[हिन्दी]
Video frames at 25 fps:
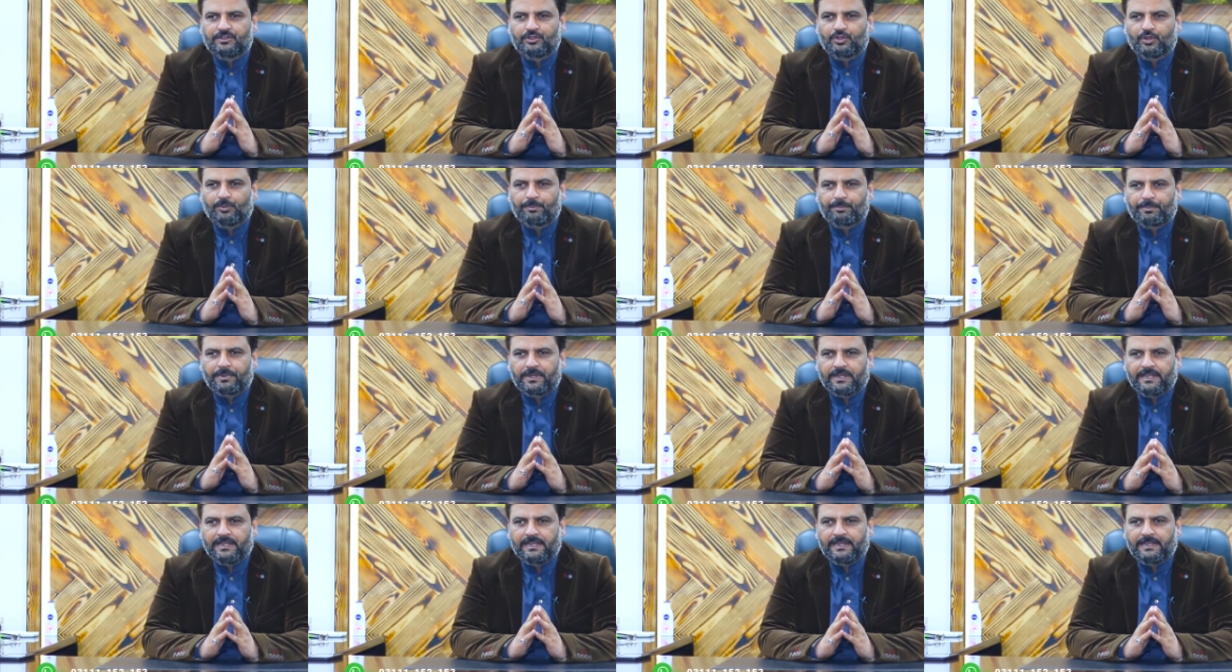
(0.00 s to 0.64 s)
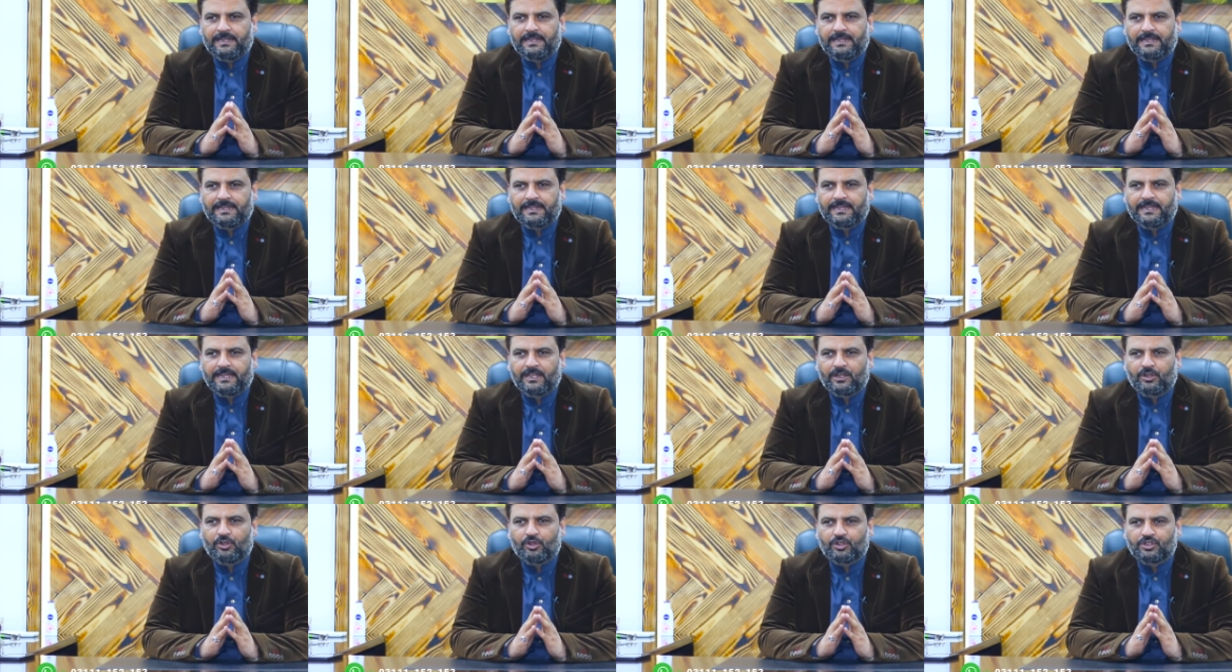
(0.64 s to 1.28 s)
जो पढ़े
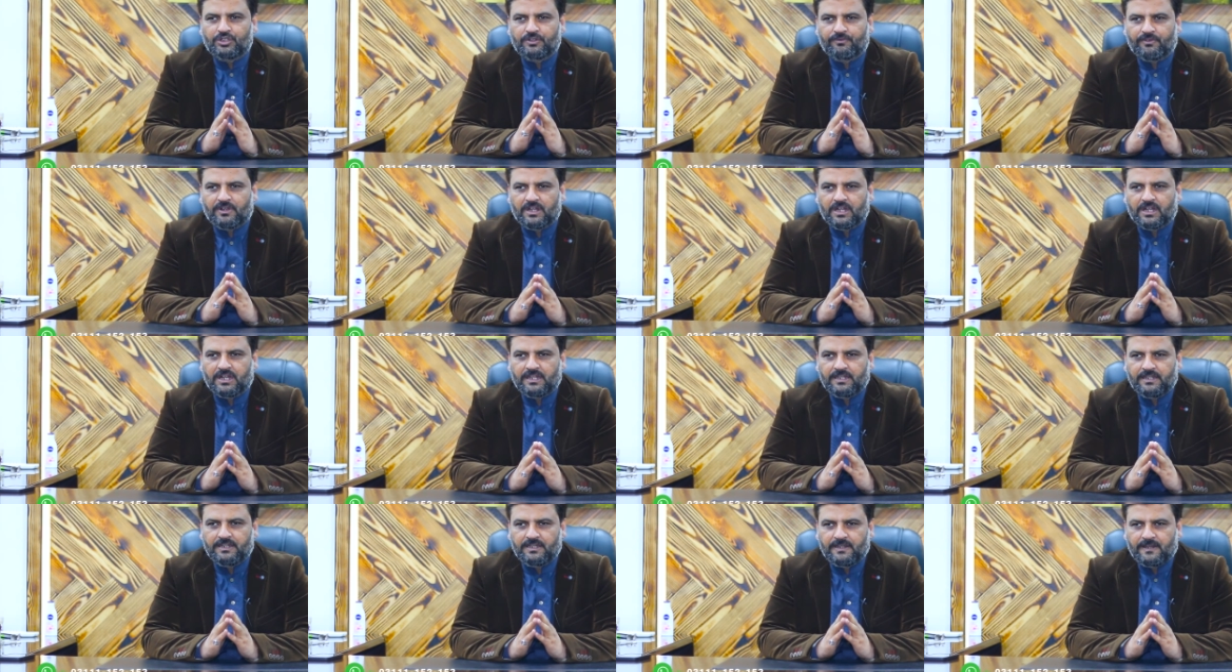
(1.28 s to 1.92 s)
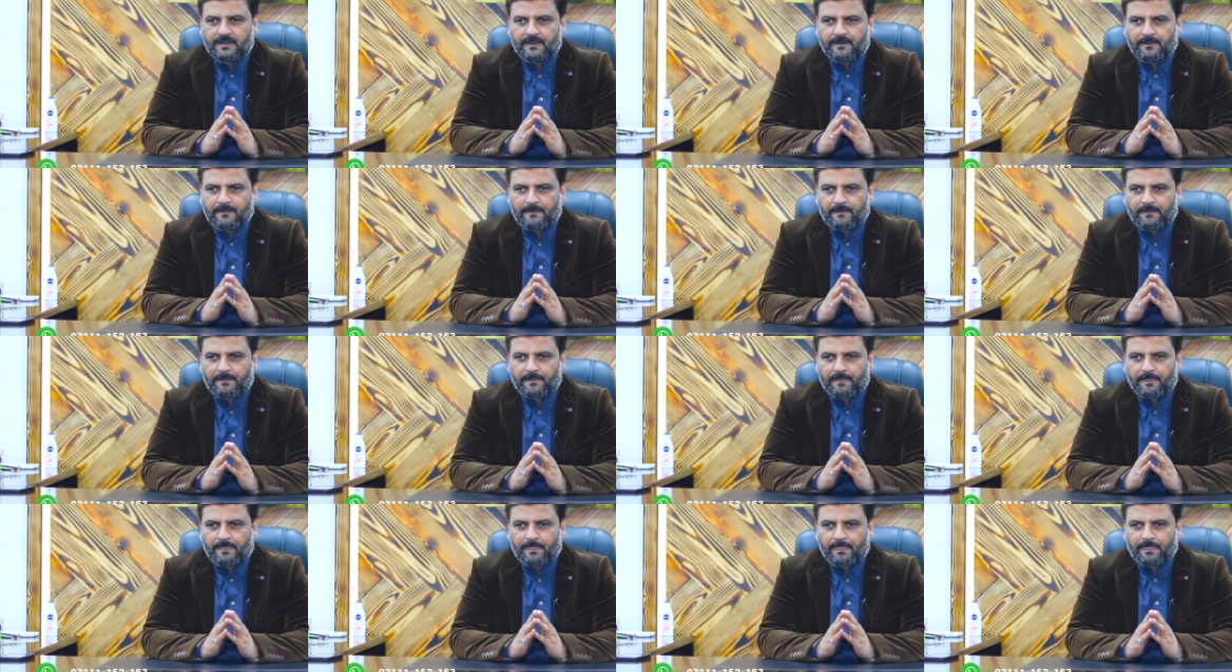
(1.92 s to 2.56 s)
लिखे नौजवान
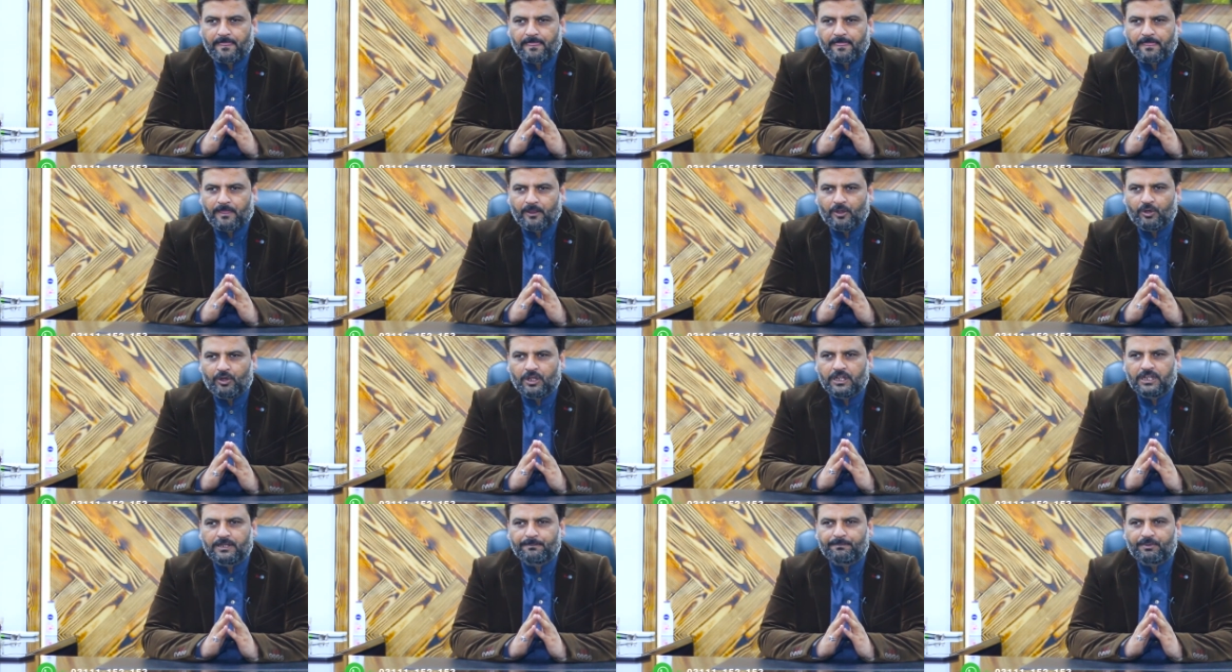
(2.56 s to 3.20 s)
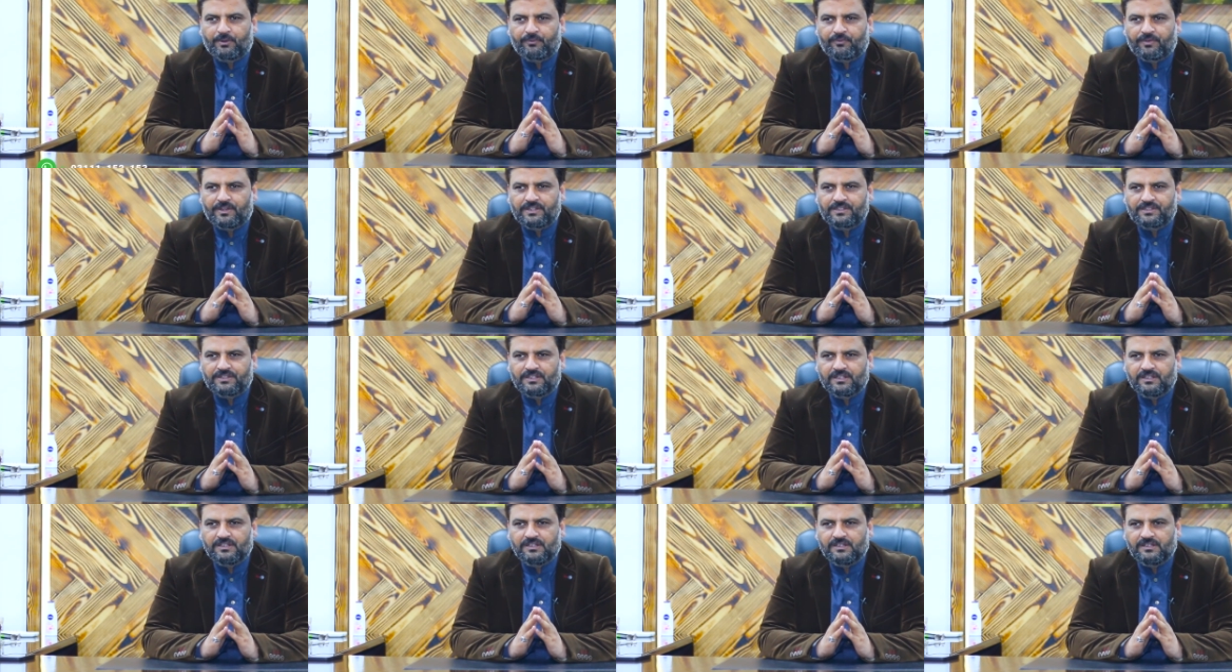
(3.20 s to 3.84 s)
और एक
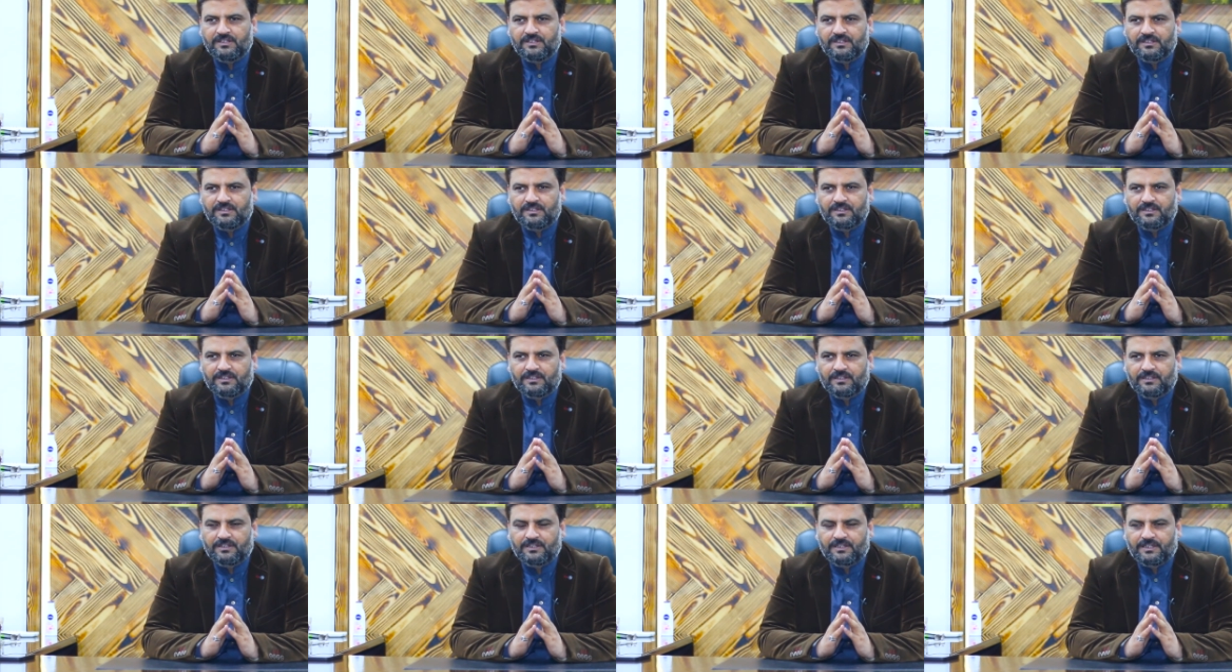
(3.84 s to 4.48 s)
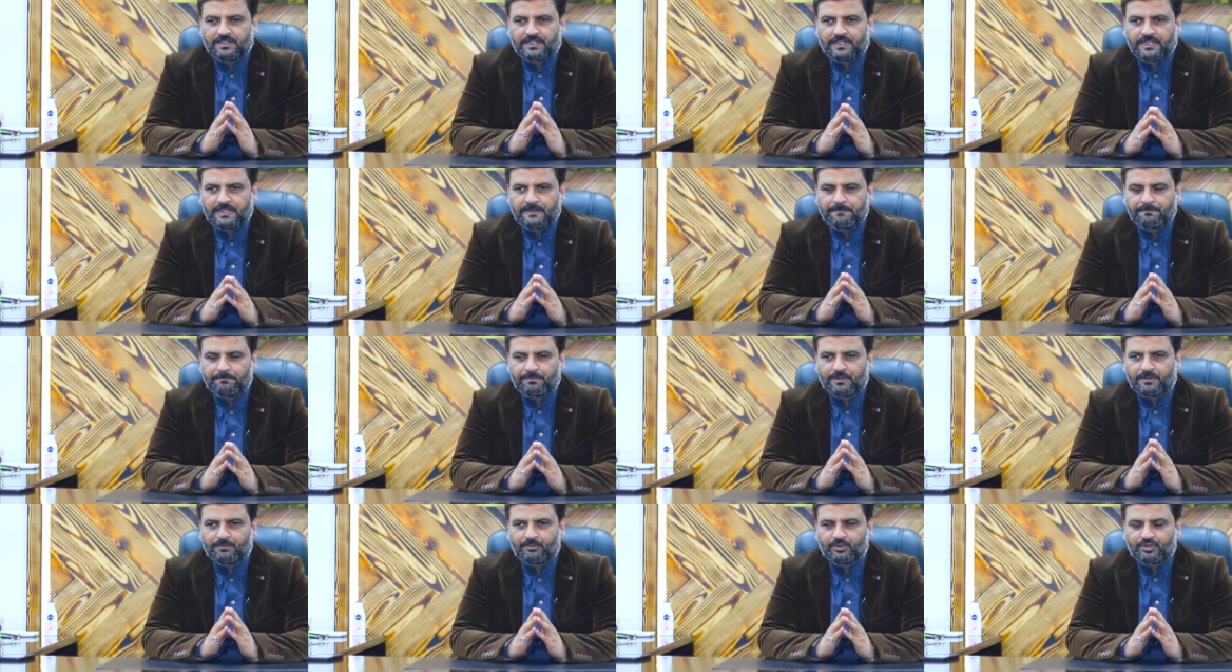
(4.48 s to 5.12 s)
प्रोफेशनल
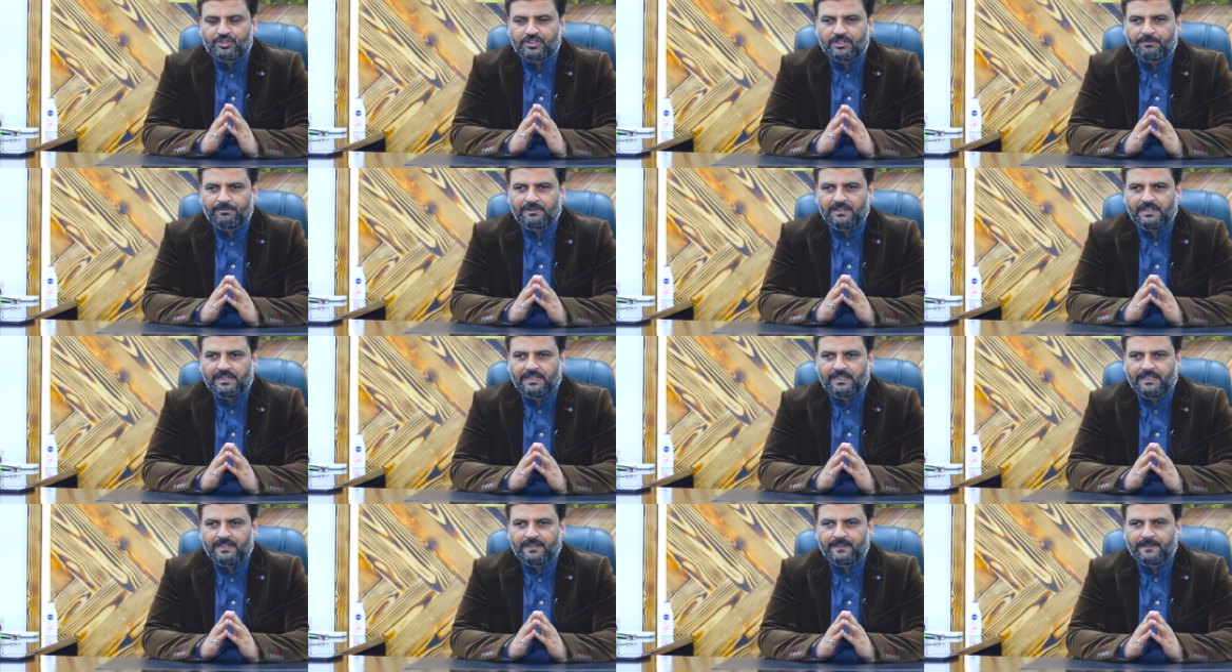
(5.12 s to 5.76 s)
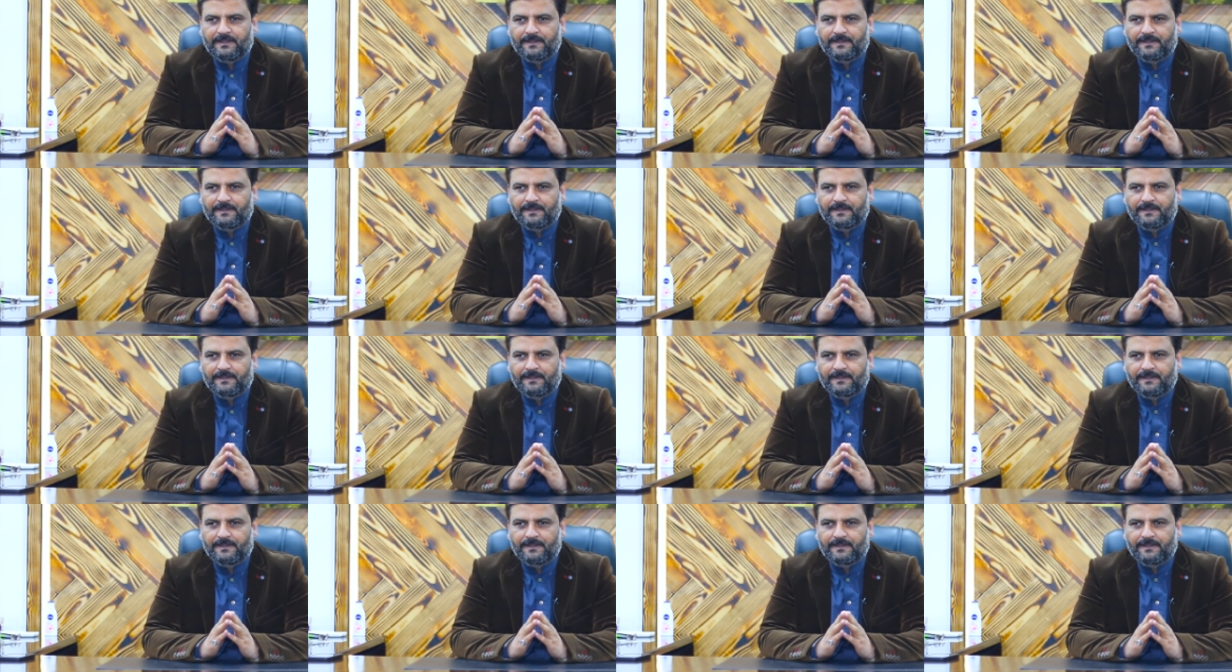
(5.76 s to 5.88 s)
टीम पर मुश्तमिल है